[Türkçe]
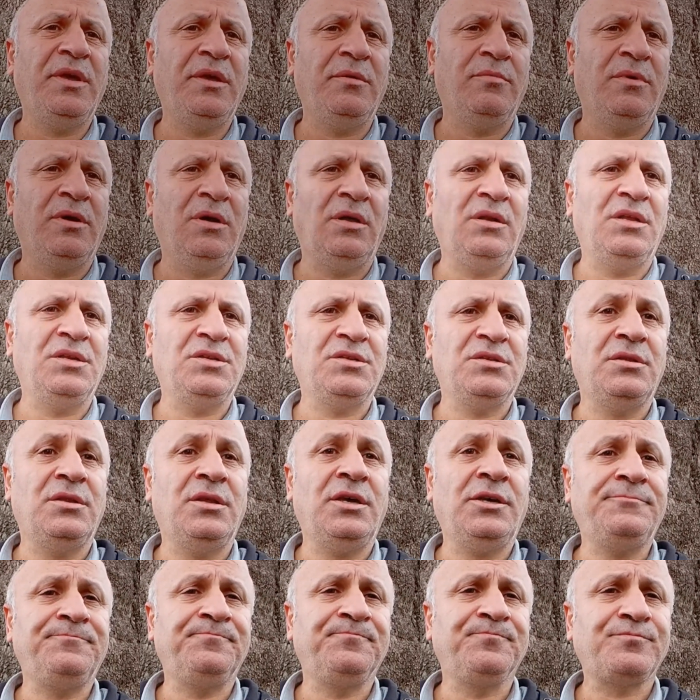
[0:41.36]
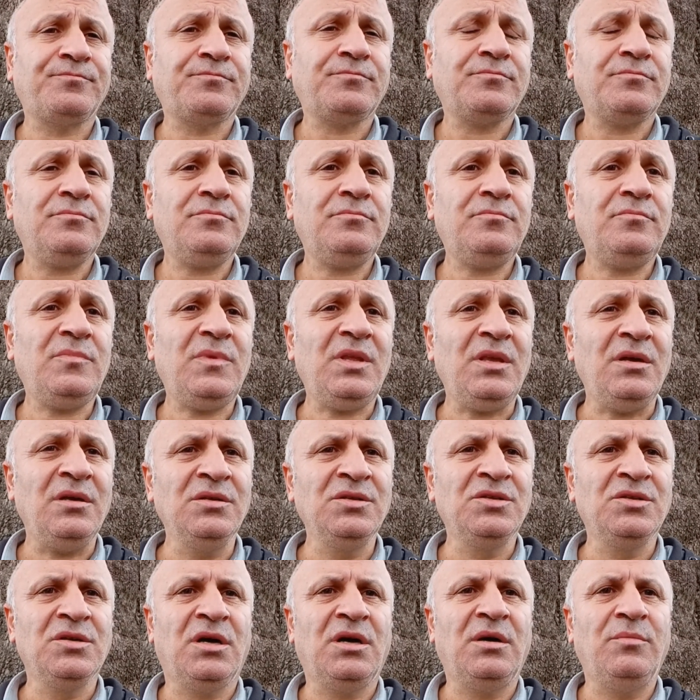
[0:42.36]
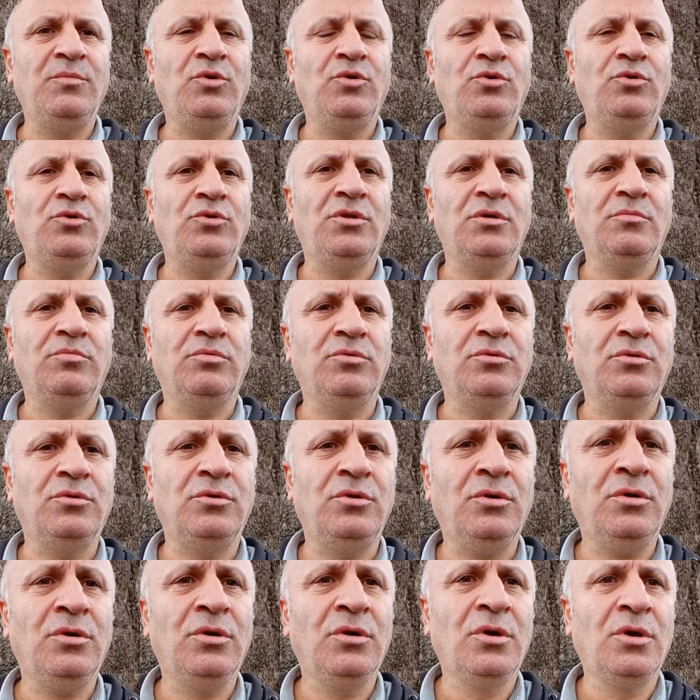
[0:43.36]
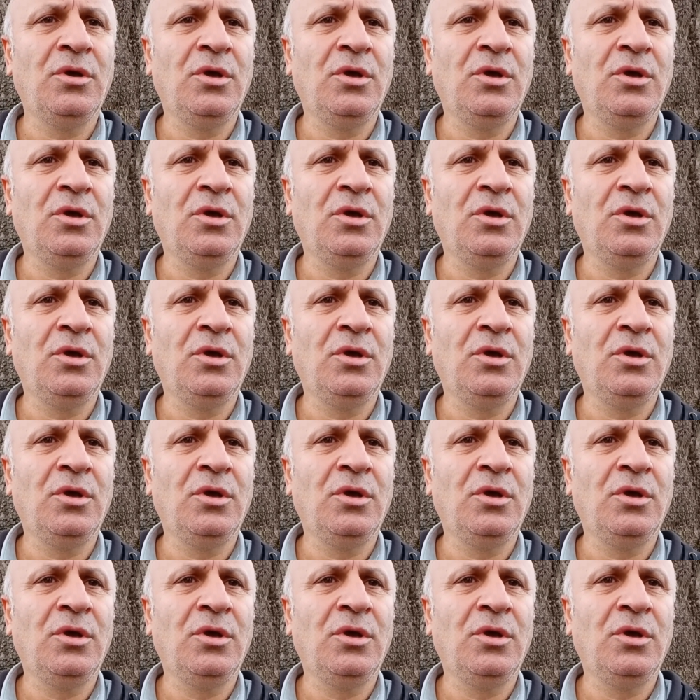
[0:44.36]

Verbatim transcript: Bey Mahallesi'nde cami önünde bulunuyor.